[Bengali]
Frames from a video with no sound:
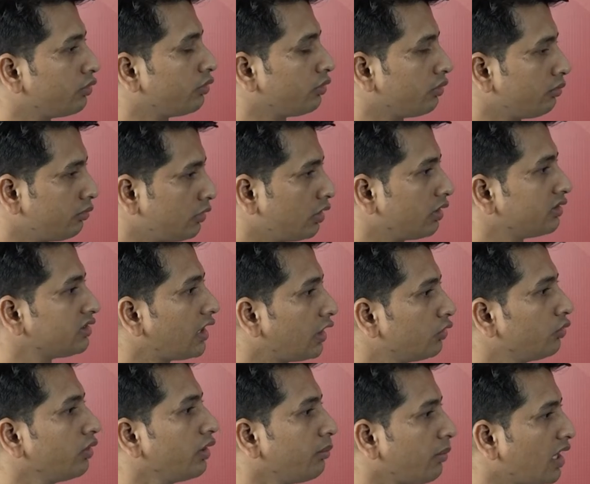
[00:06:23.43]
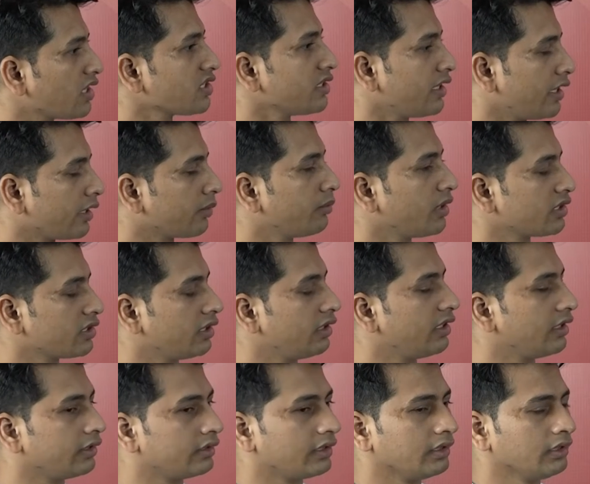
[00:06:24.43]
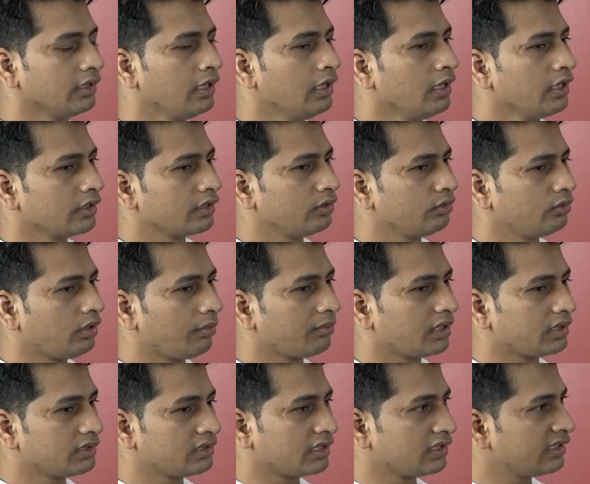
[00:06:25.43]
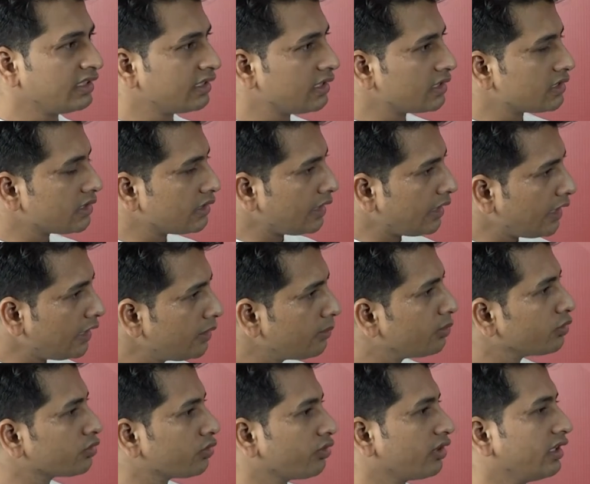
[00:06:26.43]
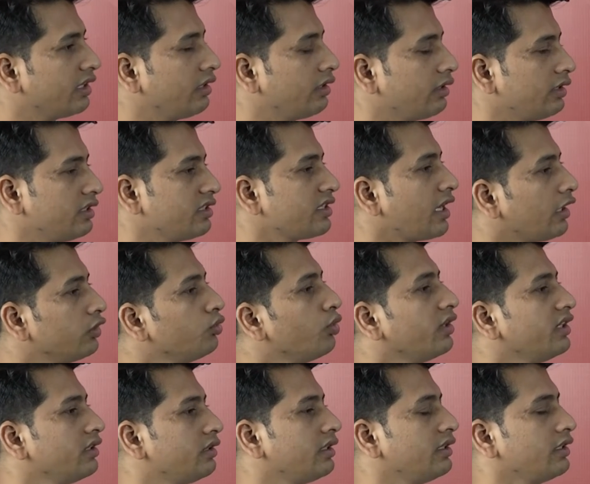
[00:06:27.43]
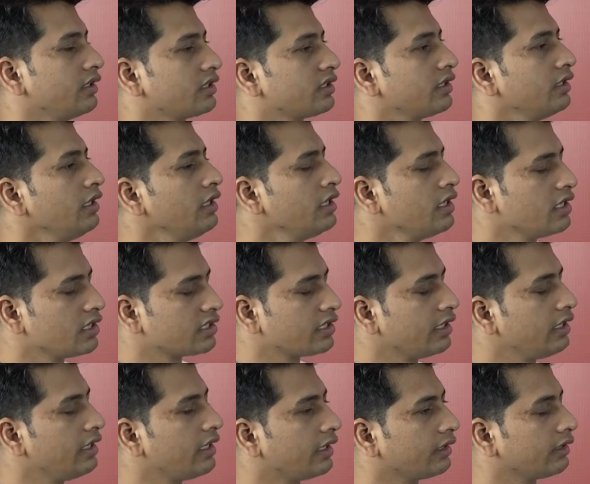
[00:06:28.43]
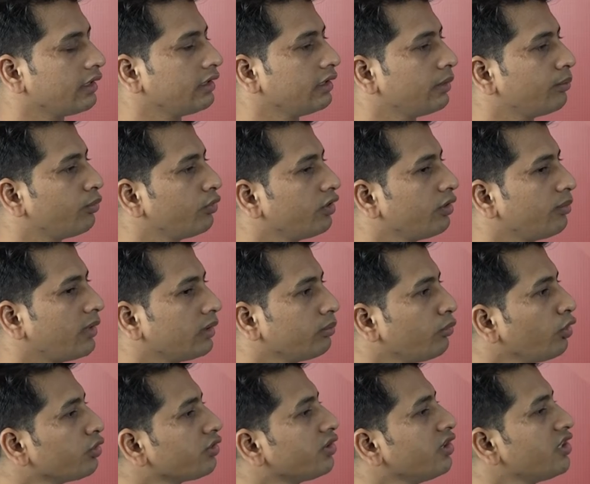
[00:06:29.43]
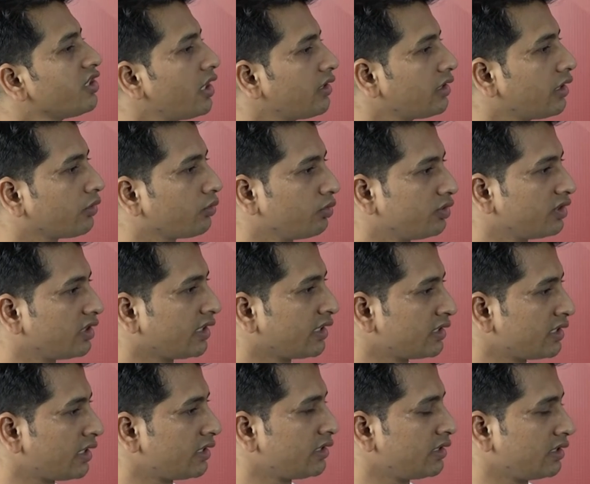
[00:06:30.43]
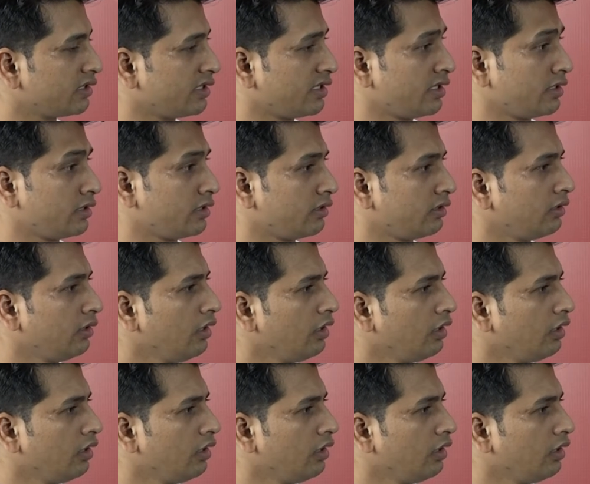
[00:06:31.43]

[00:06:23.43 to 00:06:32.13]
মতো জানুয়ারি মাসে এক মাসের লেনদেন কিন্তু আমরা যেটা দেখেছি এই বছরের জানুয়ারিতে এসে সেই লেনদেনের পরিমাণ বত্রিশ হাজার কোটি টাকা ছাড়িয়ে গিয়েছে